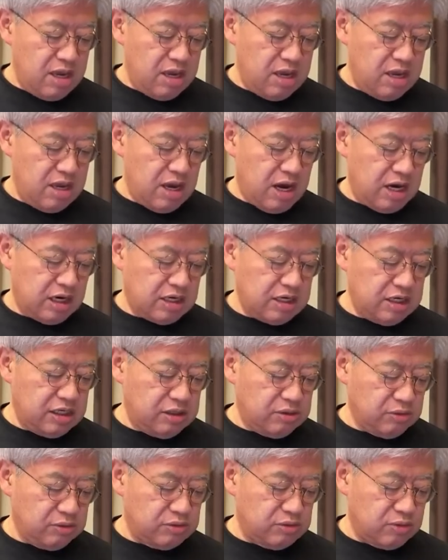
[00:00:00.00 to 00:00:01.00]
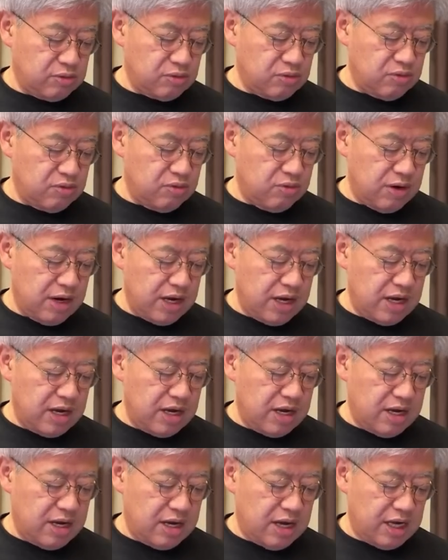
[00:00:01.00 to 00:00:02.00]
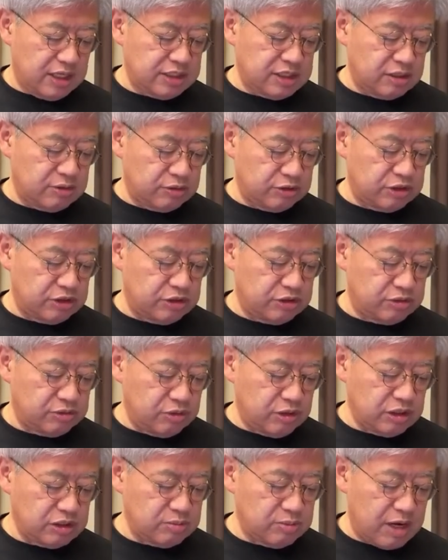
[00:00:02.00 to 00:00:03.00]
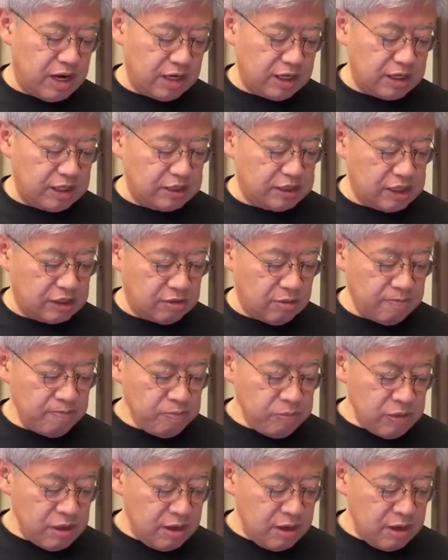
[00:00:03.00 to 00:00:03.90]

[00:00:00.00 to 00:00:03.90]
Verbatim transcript: えー、秋人上皇はハゼの新種をいくつも発見したと。